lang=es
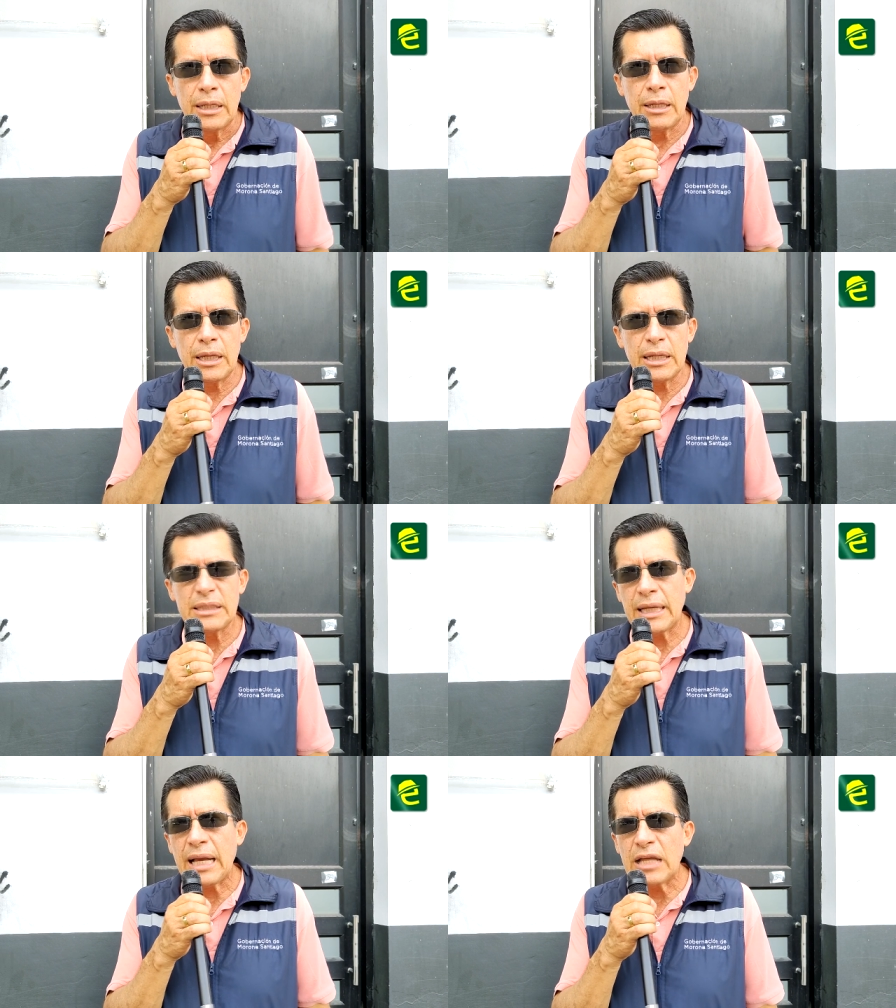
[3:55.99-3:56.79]
y en
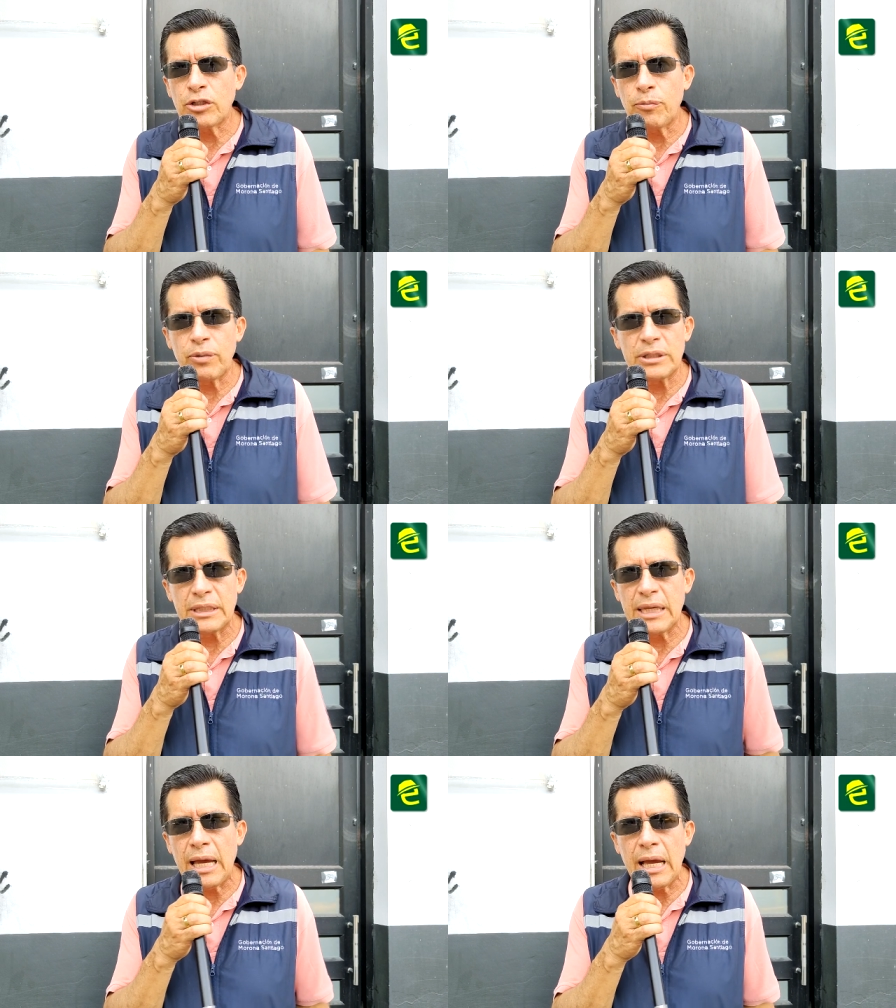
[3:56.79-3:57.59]
este caso, pues
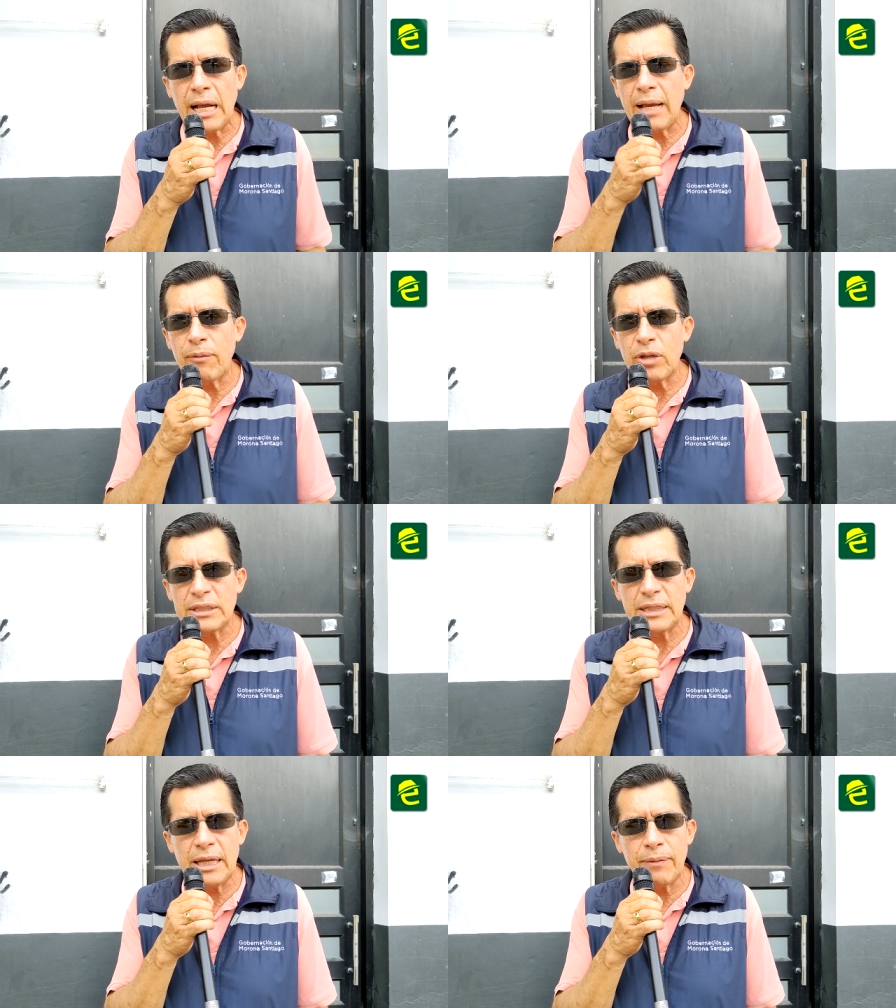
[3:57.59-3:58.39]
ya acabo de
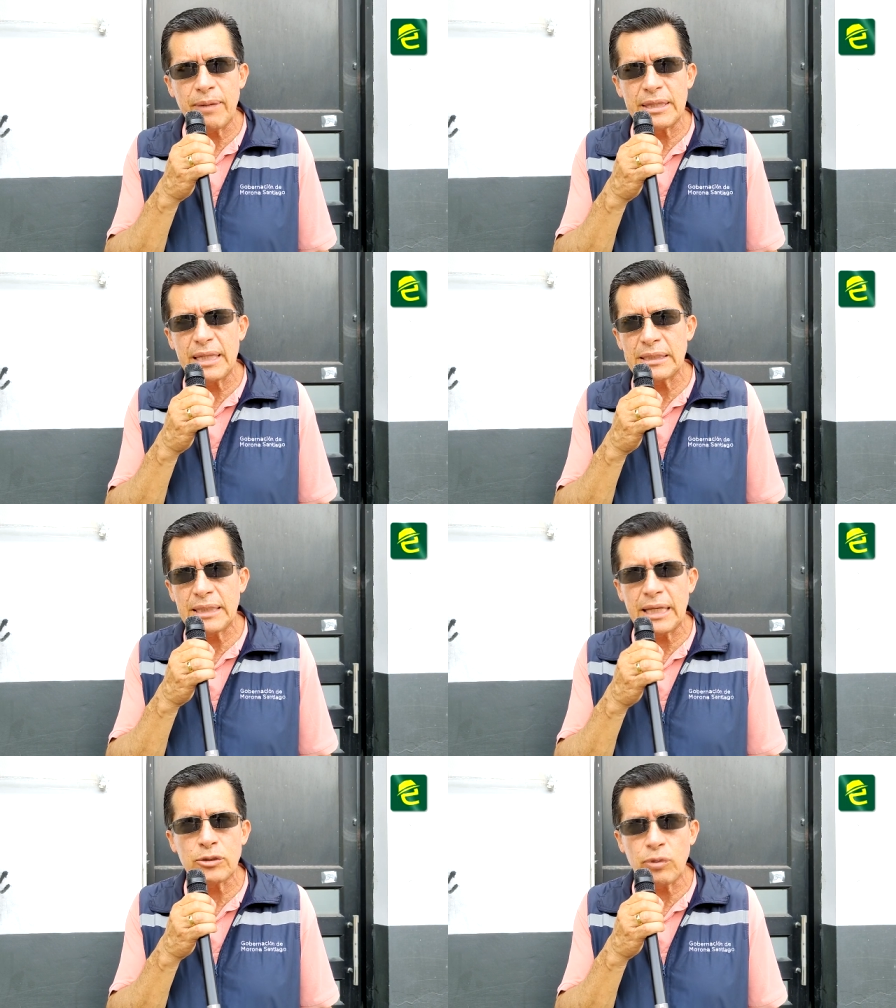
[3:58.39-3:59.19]
hacer la
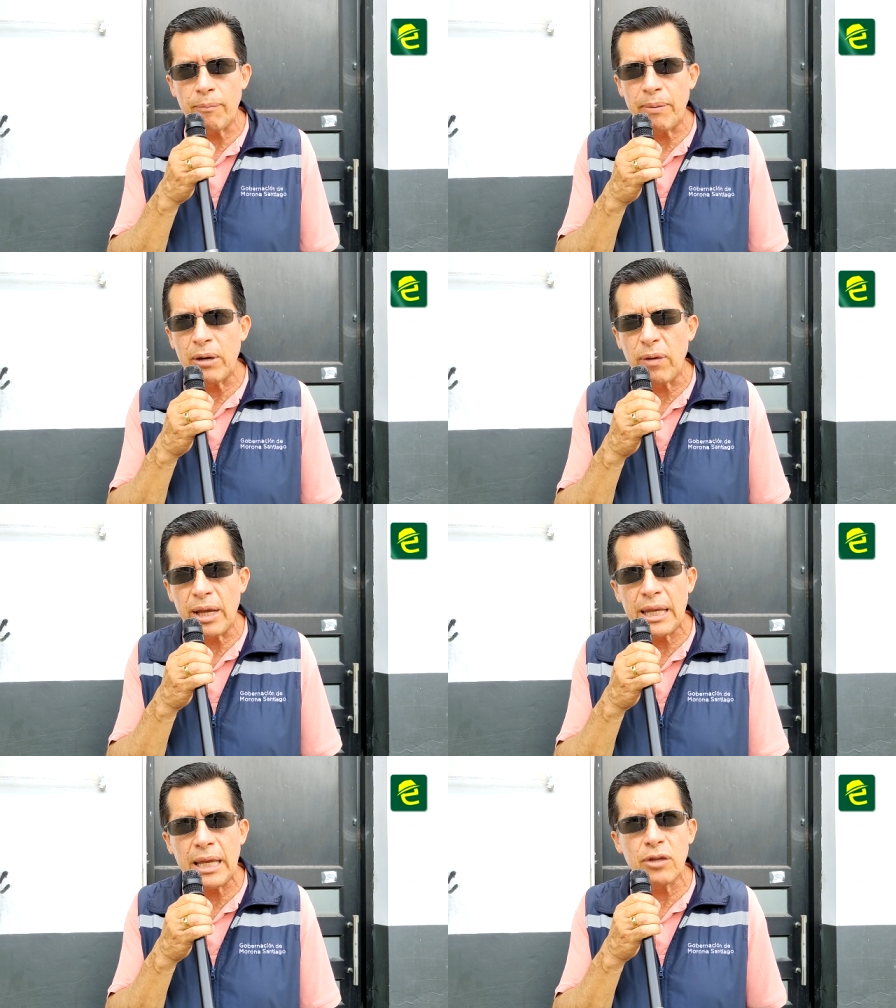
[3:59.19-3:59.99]
advertencia, es una peluquería